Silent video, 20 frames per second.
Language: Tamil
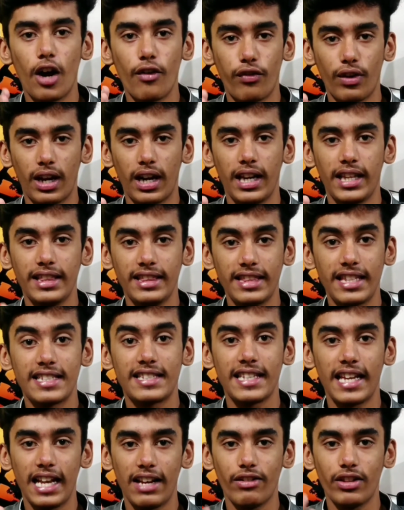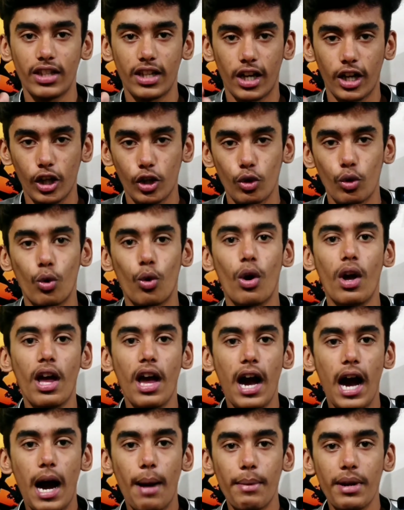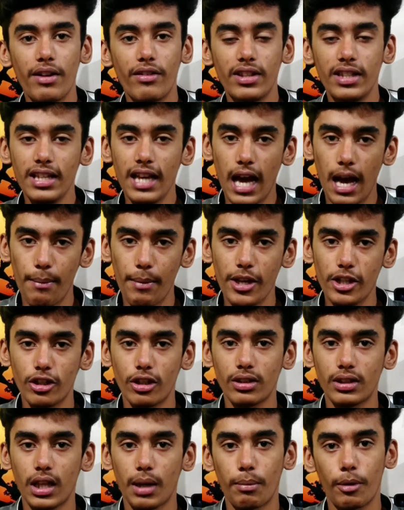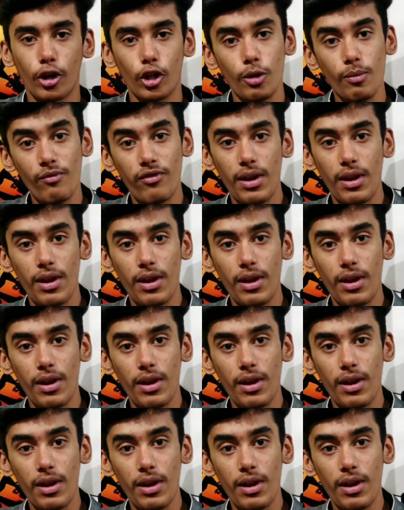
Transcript: ஆஃபரில் இந்த சேலில் வந்து நடக்கும் அப்படின்னு வந்து அமேசான் தரப்புலேருந்தும்